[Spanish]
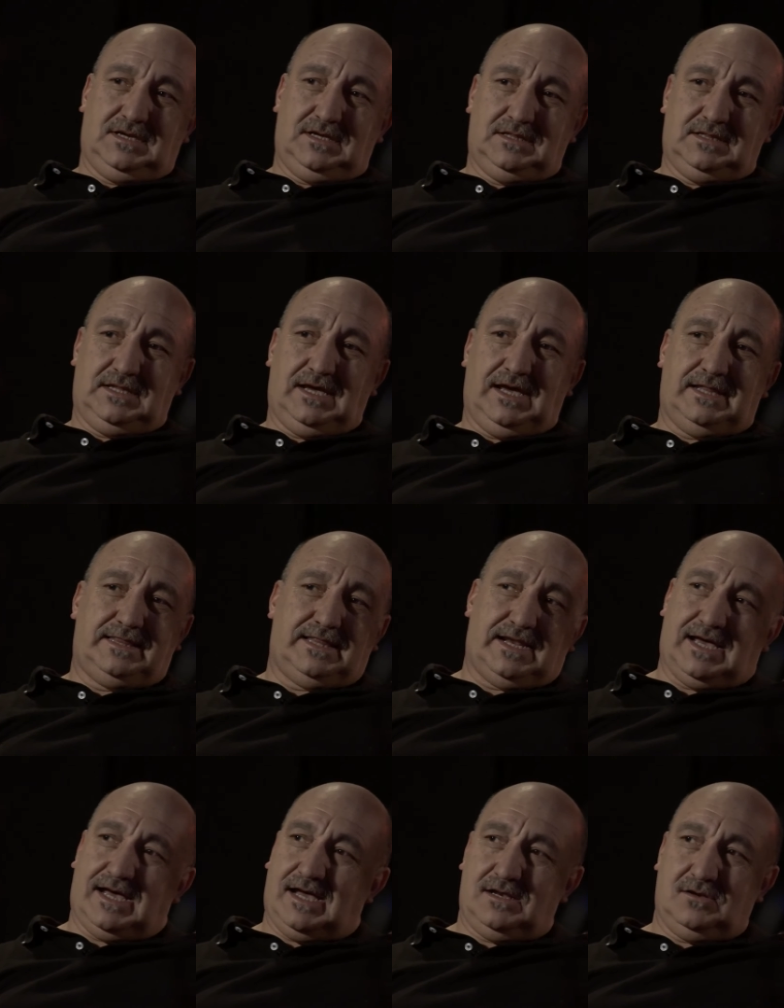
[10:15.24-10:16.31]

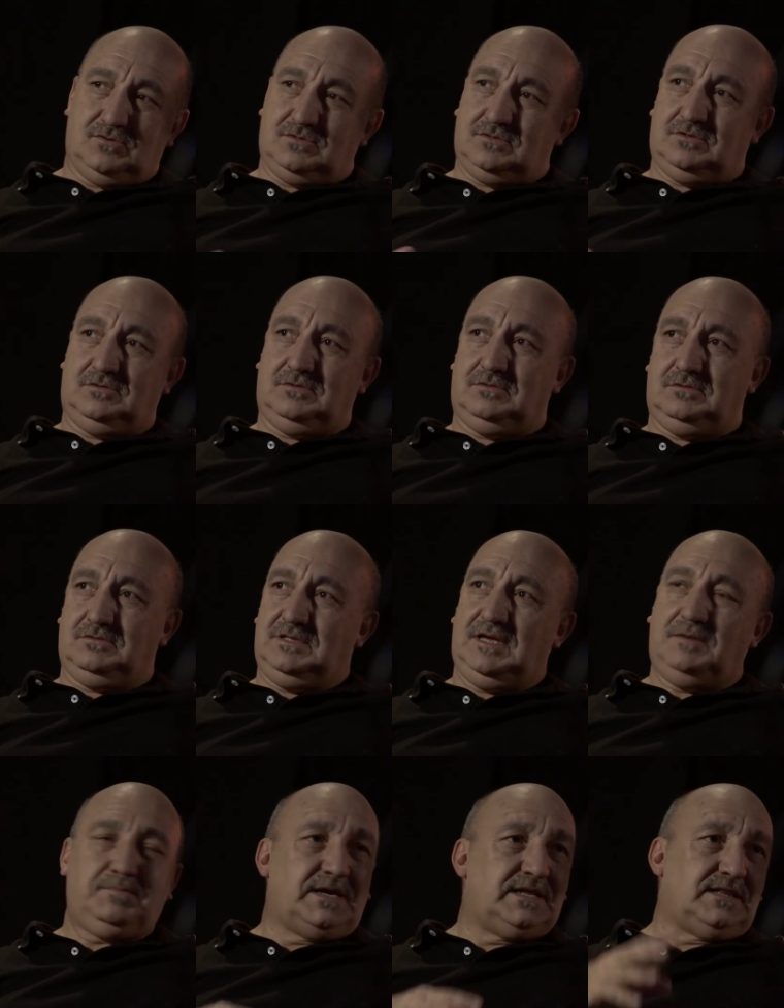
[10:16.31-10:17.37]
teatral o, de,
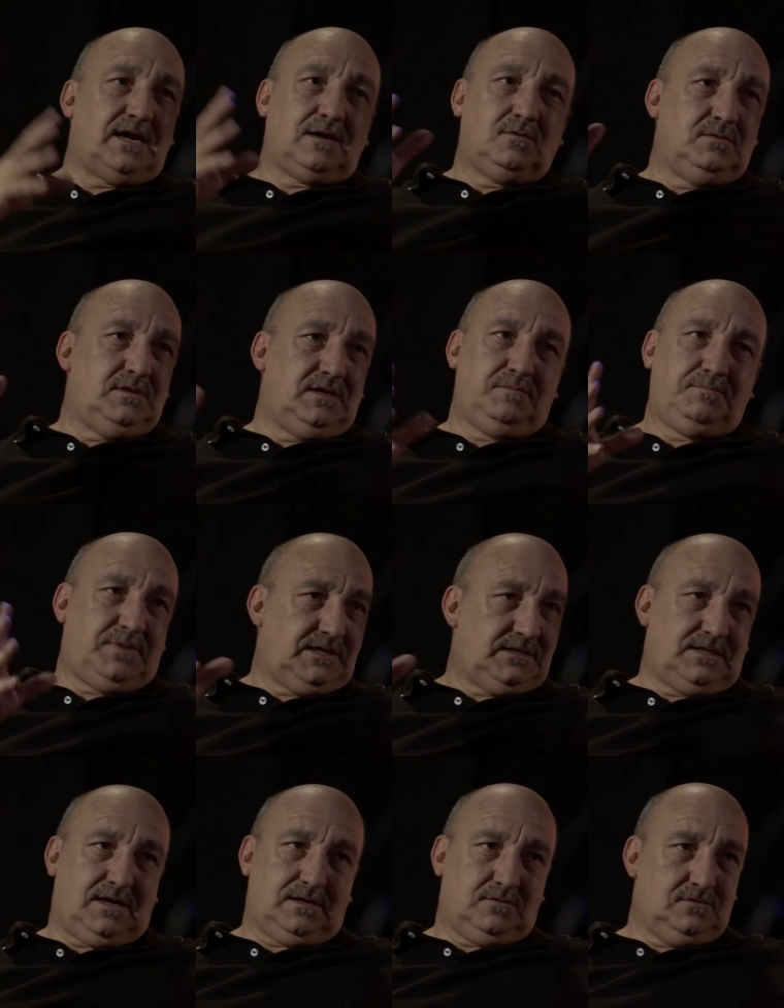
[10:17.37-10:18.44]
espectáculo, de,
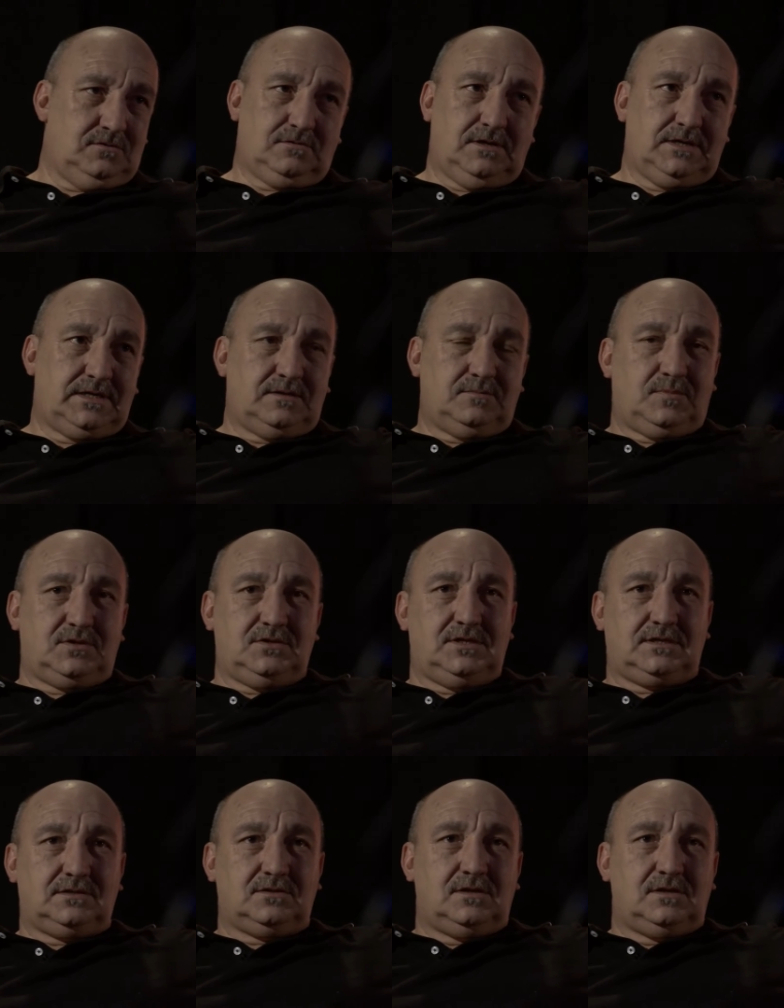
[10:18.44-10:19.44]
espectáculo, cualquier proyecto,